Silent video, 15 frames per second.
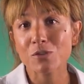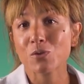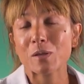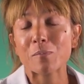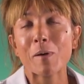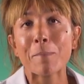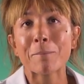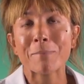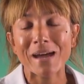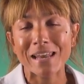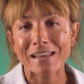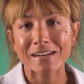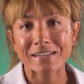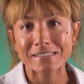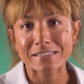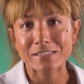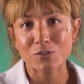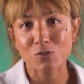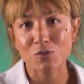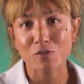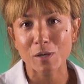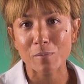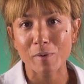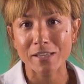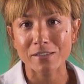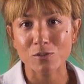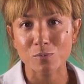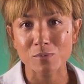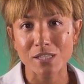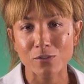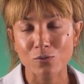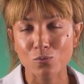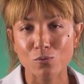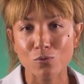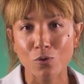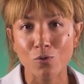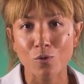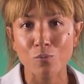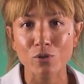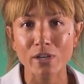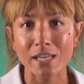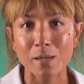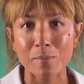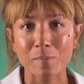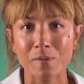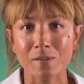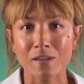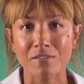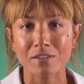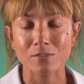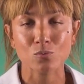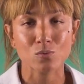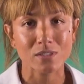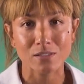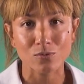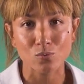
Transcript: qu'on n'est pas malade et que je devrais pas être comme ça tout le temps dans mon canapé avec toutes ces